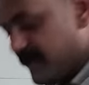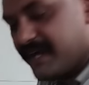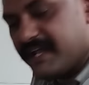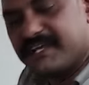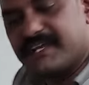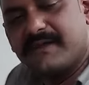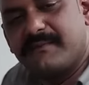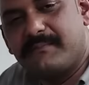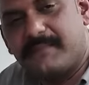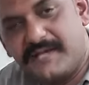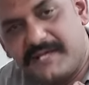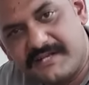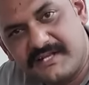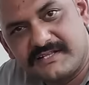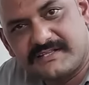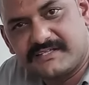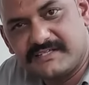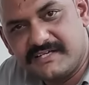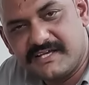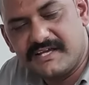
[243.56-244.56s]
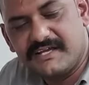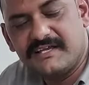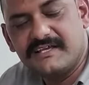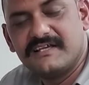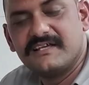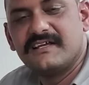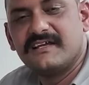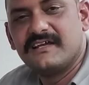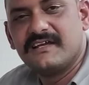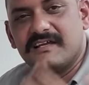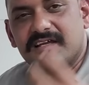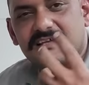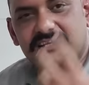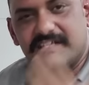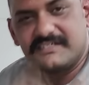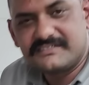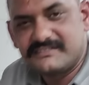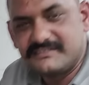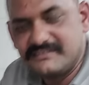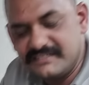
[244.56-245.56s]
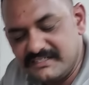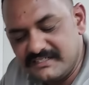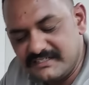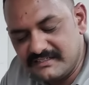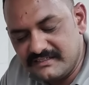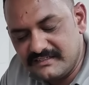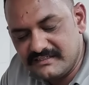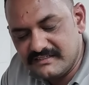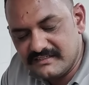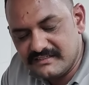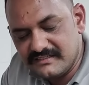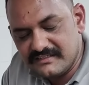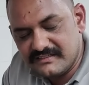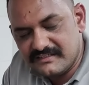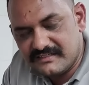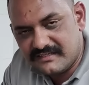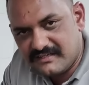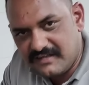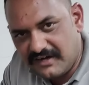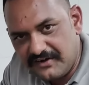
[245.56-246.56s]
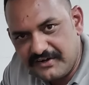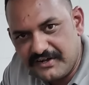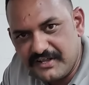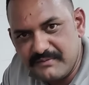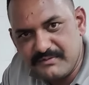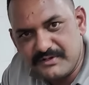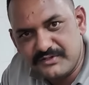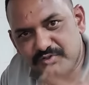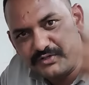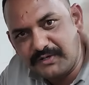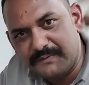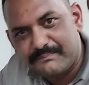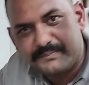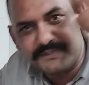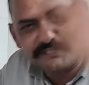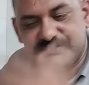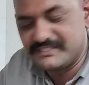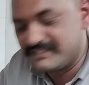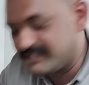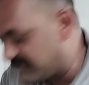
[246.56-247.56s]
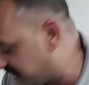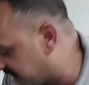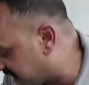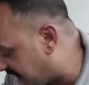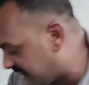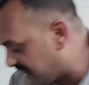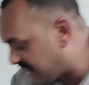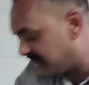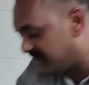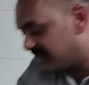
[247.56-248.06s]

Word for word: मैंने ये मेहनत की है इतनी ठंडी में जो ये पसीना निकाला